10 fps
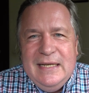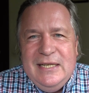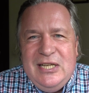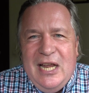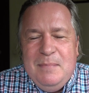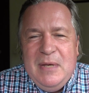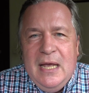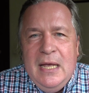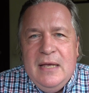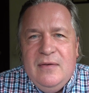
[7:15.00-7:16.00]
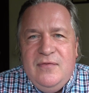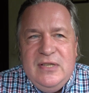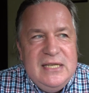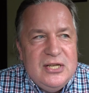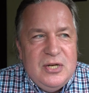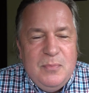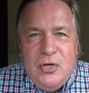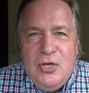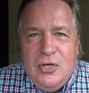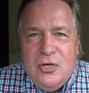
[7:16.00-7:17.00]
ziemię, widzę, że
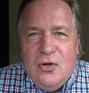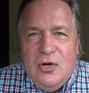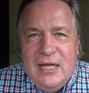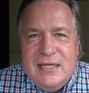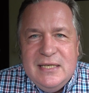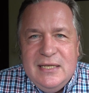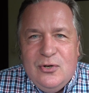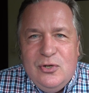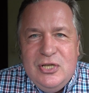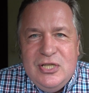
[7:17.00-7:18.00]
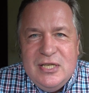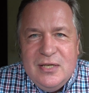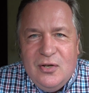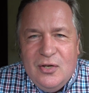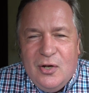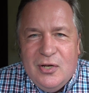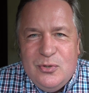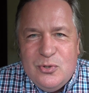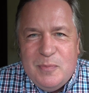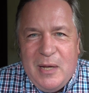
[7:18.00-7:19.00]
moi koledzy, rolnicy,
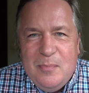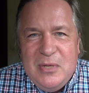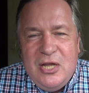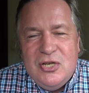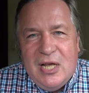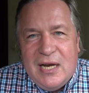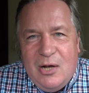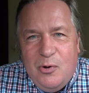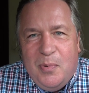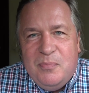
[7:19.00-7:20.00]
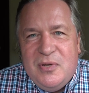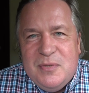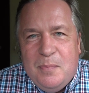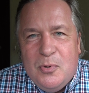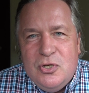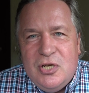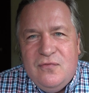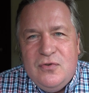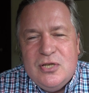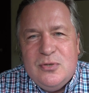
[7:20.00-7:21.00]
którzy mają mniejsze areały, powiedzmy poniżej
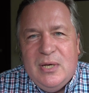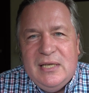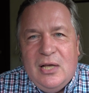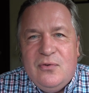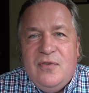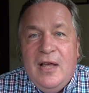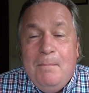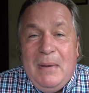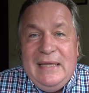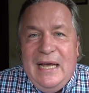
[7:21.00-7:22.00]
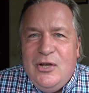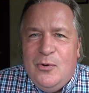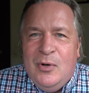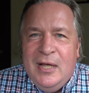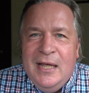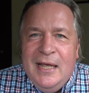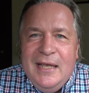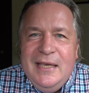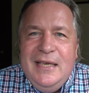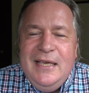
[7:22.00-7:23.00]
20 hektarów, padają.
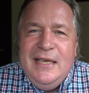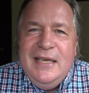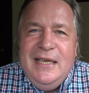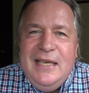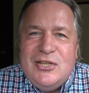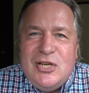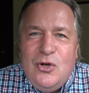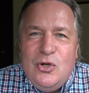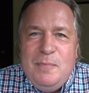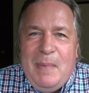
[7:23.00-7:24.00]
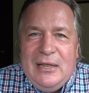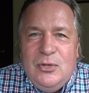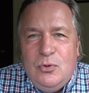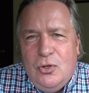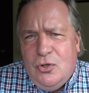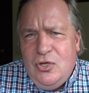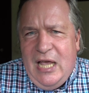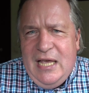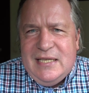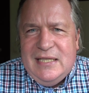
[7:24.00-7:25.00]
I, I jeżeli oni padną, to to
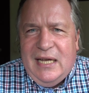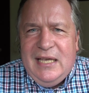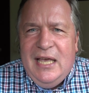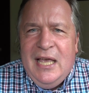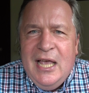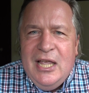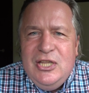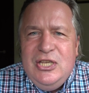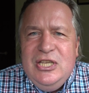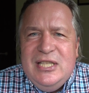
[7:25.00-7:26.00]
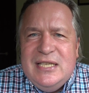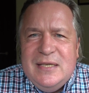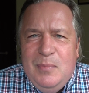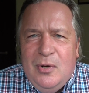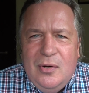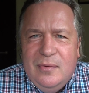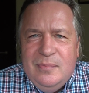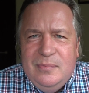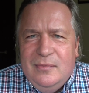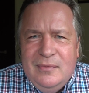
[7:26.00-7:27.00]
nie jest takie nic, bo
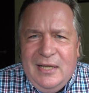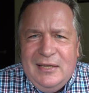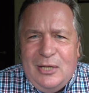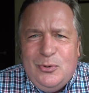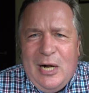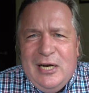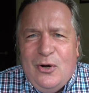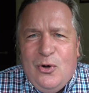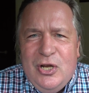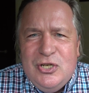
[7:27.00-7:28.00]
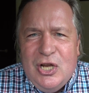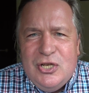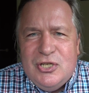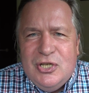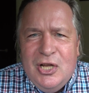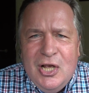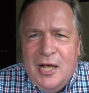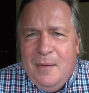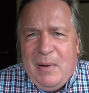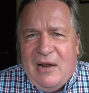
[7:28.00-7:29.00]
naturalna kolej rzeczy,
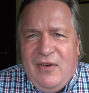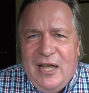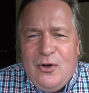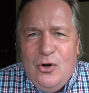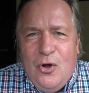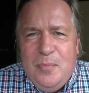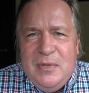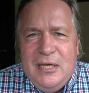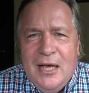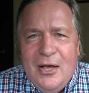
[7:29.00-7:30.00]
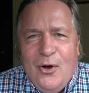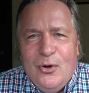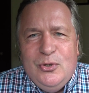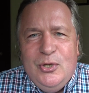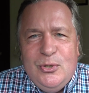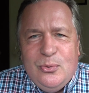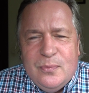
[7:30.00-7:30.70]
prawa ekonomii, o których